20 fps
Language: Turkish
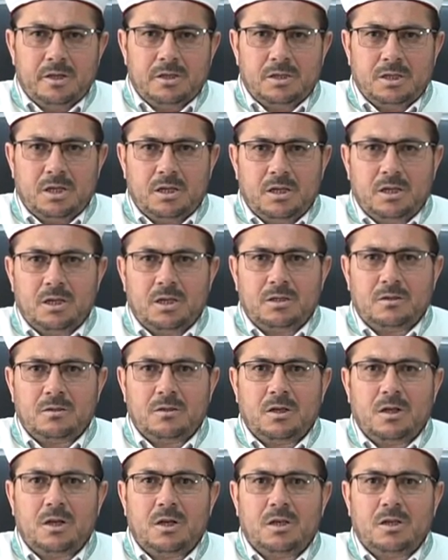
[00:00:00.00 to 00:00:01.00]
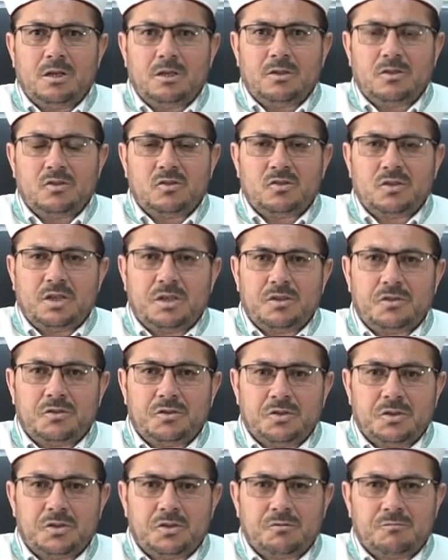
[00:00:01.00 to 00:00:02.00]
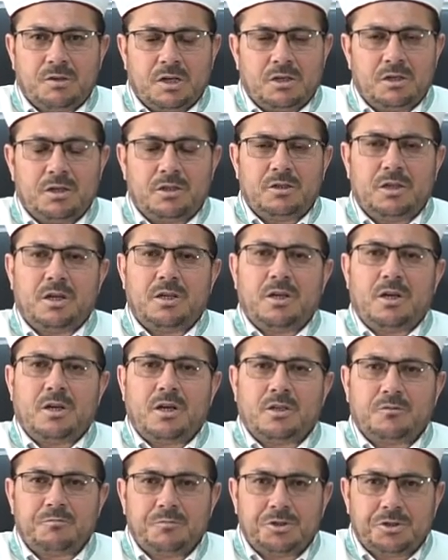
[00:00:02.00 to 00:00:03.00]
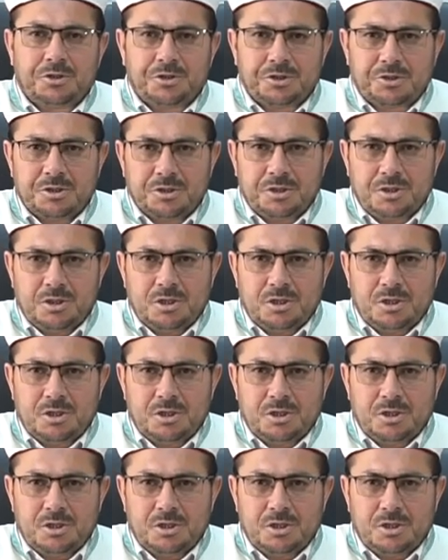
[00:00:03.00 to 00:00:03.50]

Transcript: kainatta sayısız varlıklar yaratmış